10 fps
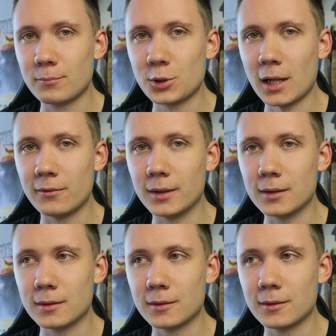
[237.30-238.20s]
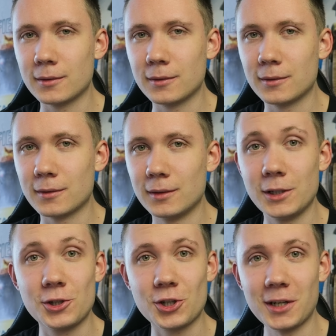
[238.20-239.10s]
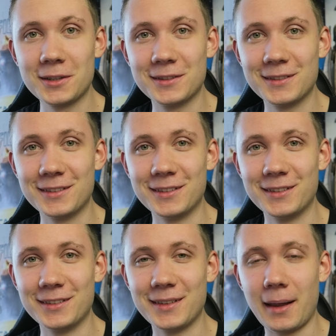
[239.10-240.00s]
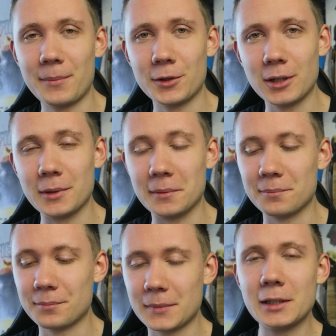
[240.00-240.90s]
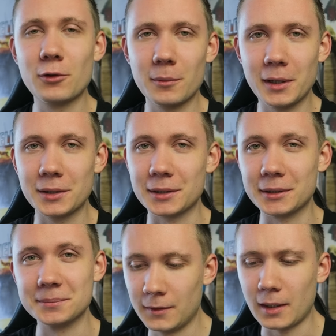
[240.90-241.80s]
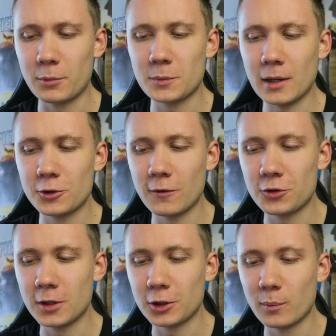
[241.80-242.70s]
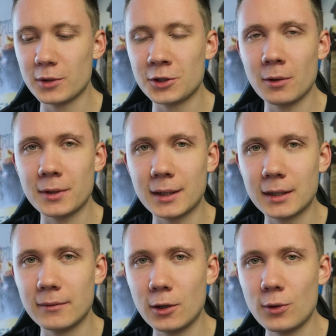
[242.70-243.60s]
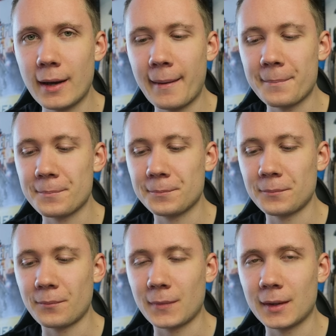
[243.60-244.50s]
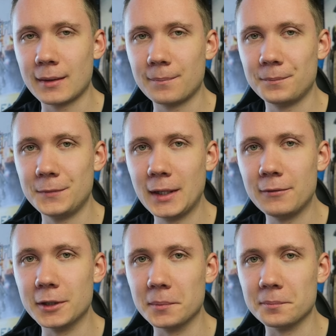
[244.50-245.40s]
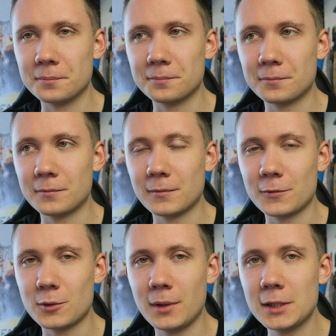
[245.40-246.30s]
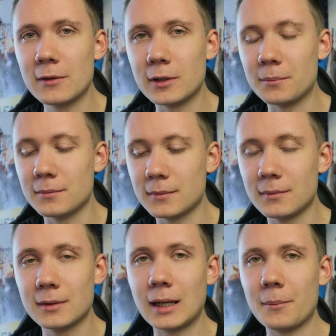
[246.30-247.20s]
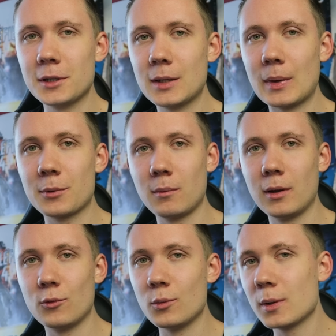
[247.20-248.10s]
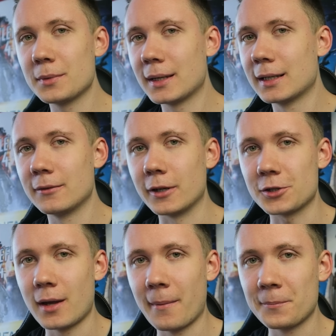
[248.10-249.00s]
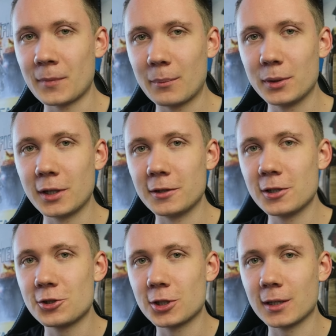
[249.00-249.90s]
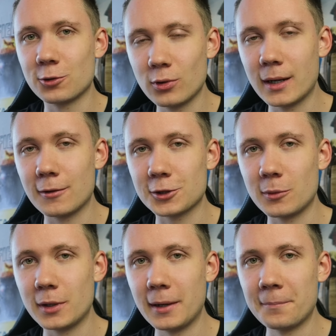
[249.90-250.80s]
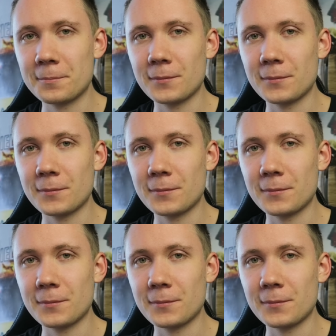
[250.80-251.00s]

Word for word: Przerwę. Liczy się? No dobra, informatykę. Jakbyś miał dziewczynę, to by z nią nagrywał? Nie wiem. W sumie nie wiem. Dla mnie nie ma problemu, mógłbym nagrywać. Pytanie, czy ta druga osoba